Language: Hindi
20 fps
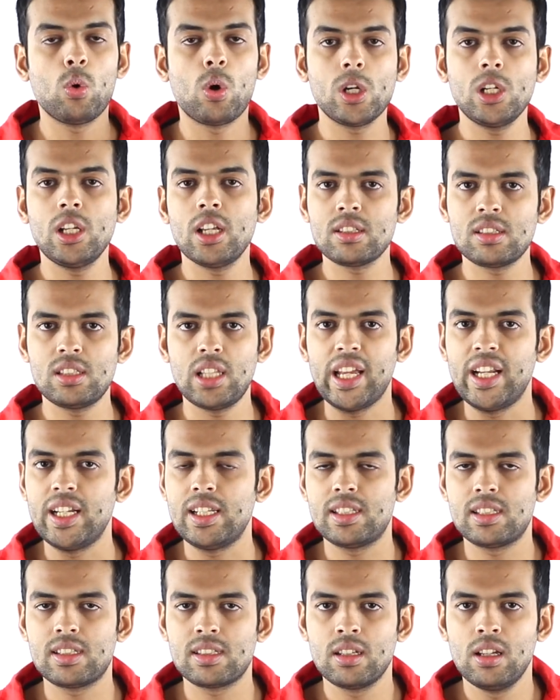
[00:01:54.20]
क्वाडलक्स
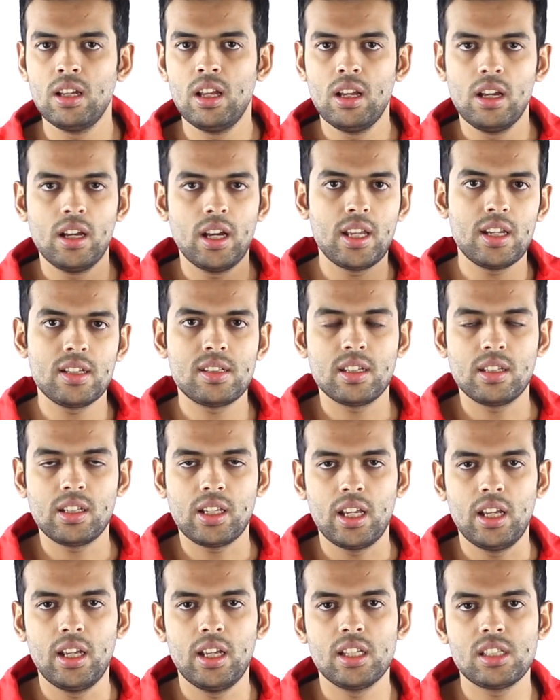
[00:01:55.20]
लाइट्स हरिसन
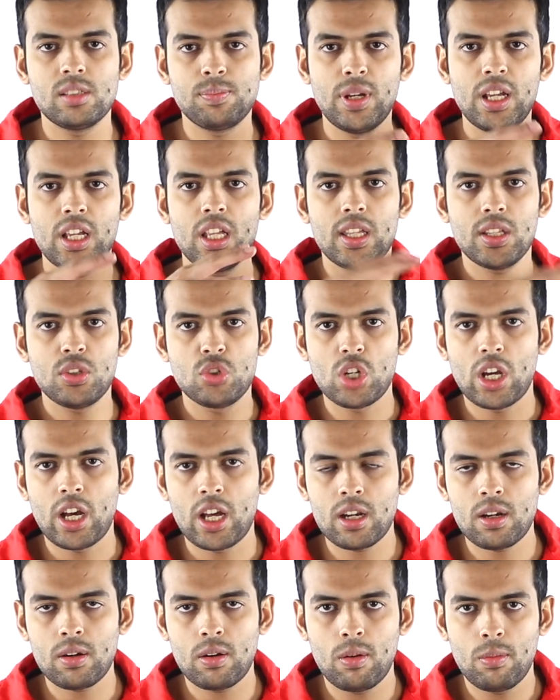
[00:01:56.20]
की इस पर
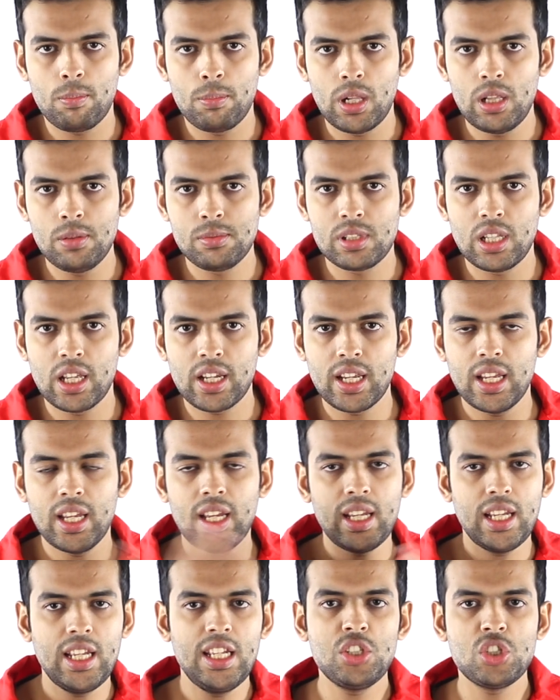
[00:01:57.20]
चार बल्ब लगे
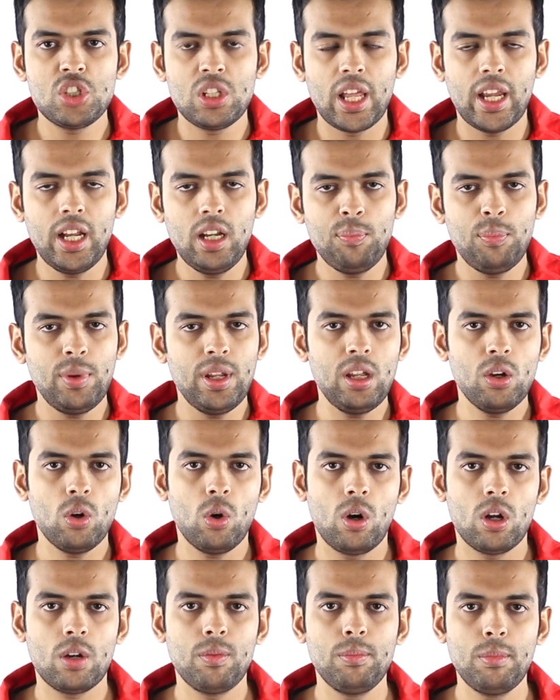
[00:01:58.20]
हैं ईच लाइट पे
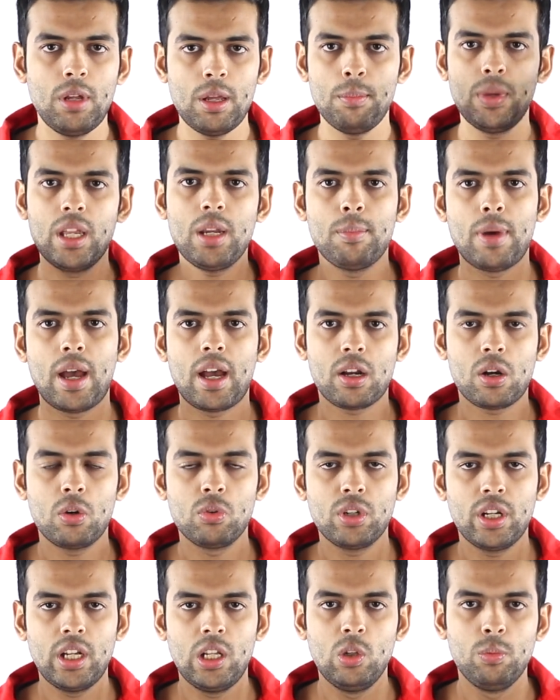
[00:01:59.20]
और ये मेरे
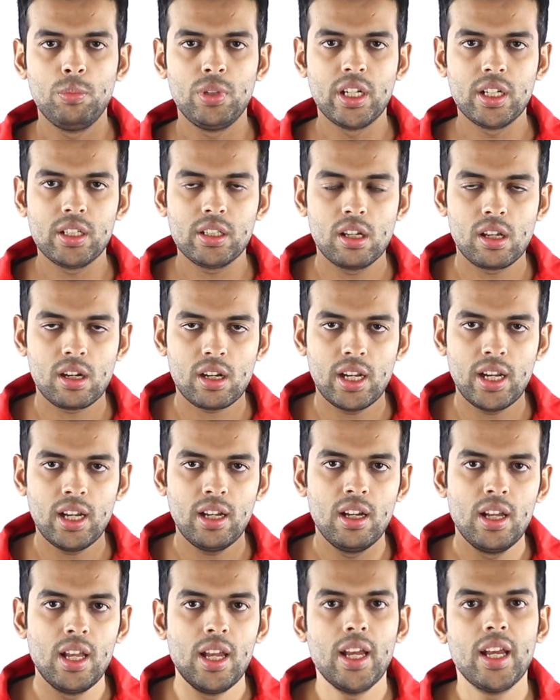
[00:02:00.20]
बैकग्राउंड को इल्यूमिनेट कर रहे हैं
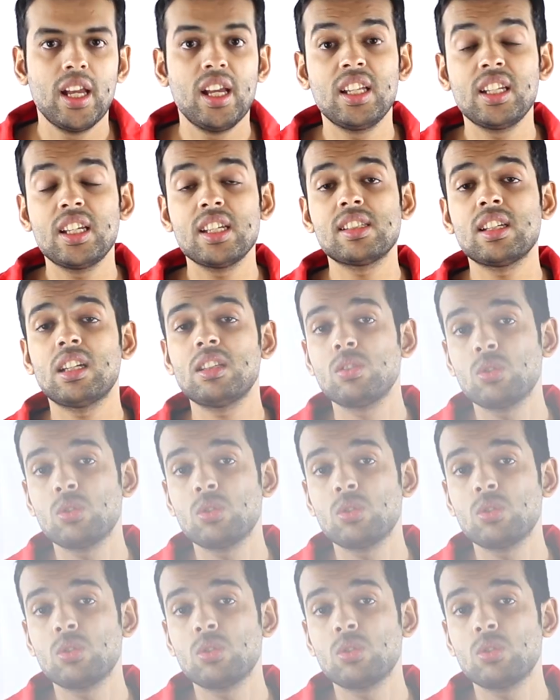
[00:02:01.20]
इनके साथ